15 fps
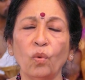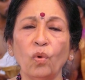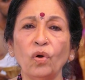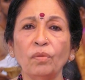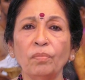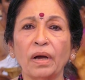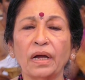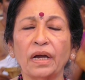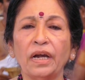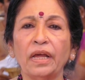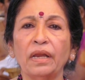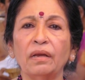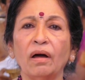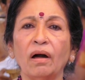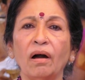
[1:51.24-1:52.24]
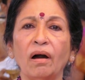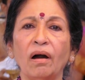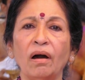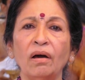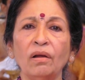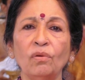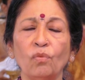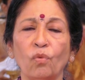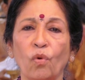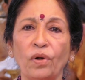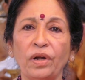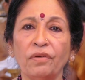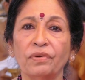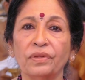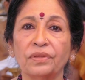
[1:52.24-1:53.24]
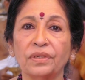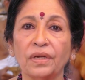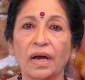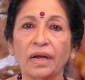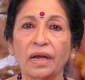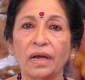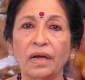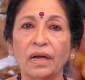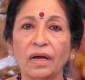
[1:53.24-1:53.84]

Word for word: ஊர் மக்கள் எல்லாரும் ஓடி வந்துட்டாங்க